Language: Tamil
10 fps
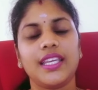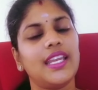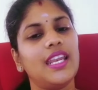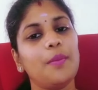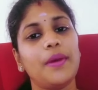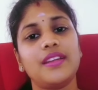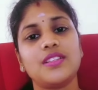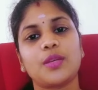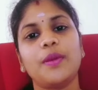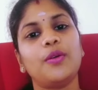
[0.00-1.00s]
எல்லா
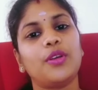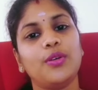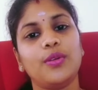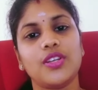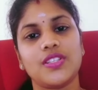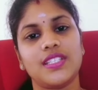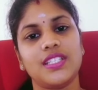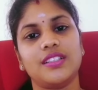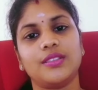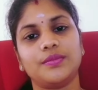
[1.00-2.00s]
பேரண்ட்ஸுக்குமே ஒரு
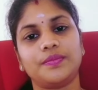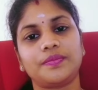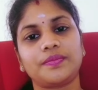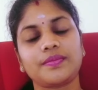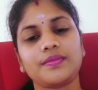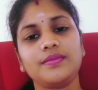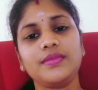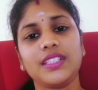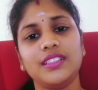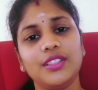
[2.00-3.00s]
க்யூரியாசிட்டி இருக்கும்
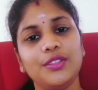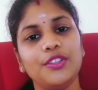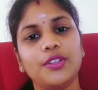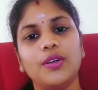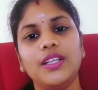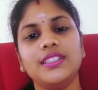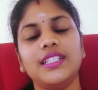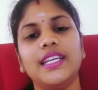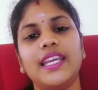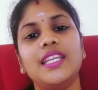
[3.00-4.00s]
தன்னோட
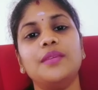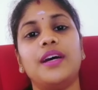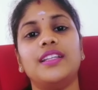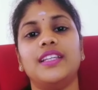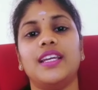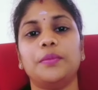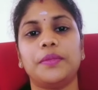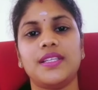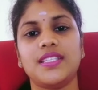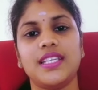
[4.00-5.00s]
குழந்தை என்ன மாதிரியான
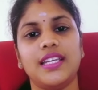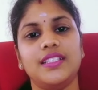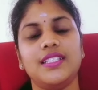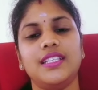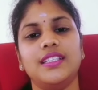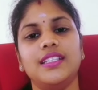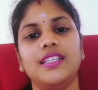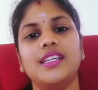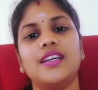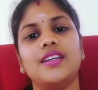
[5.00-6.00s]
பர்சனாலிட்டி
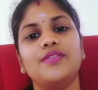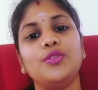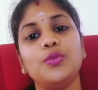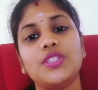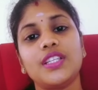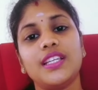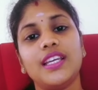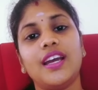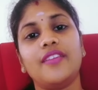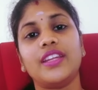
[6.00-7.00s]

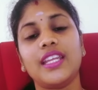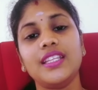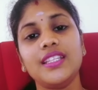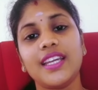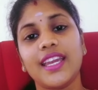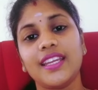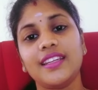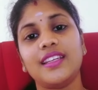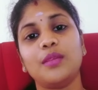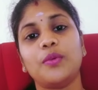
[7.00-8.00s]
ஃப்யூச்சரில் அவனை எந்த
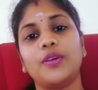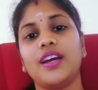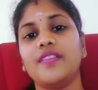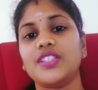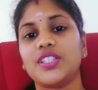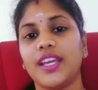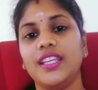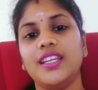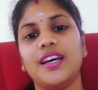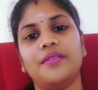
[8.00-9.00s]
கேரியரில் போட்டால் அவன்
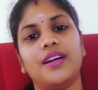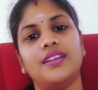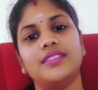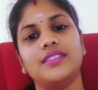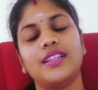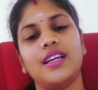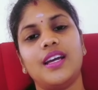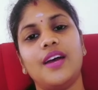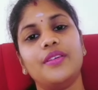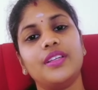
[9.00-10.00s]
ஷைன் ஆவான்
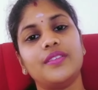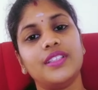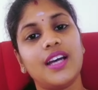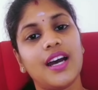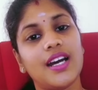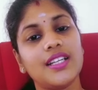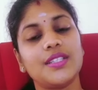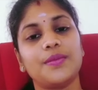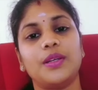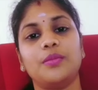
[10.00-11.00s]
அவனுக்கு வந்து
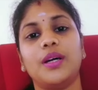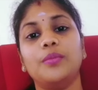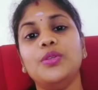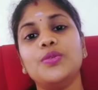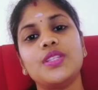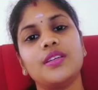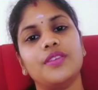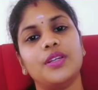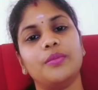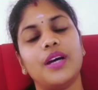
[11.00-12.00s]
ஆர்ட் வருமா மியூசிக்
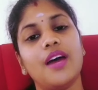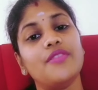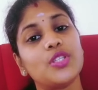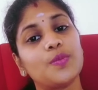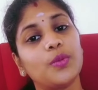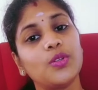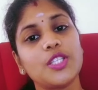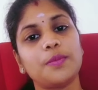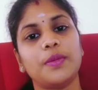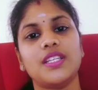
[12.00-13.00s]
வருமா அவன்
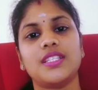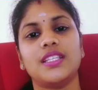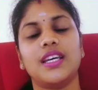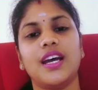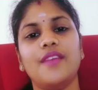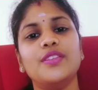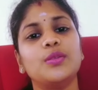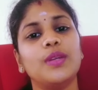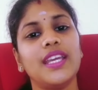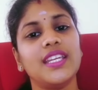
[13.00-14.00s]
ஸ்போர்ட்ஸ் பர்சனாக
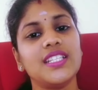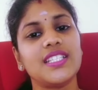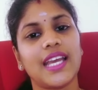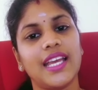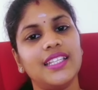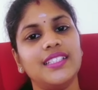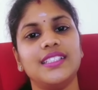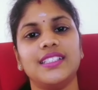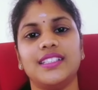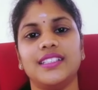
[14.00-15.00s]
அவனுக்குள்ளே என்ன
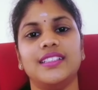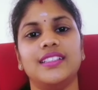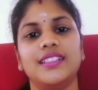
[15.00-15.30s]
டேலண்ட் இருக்குது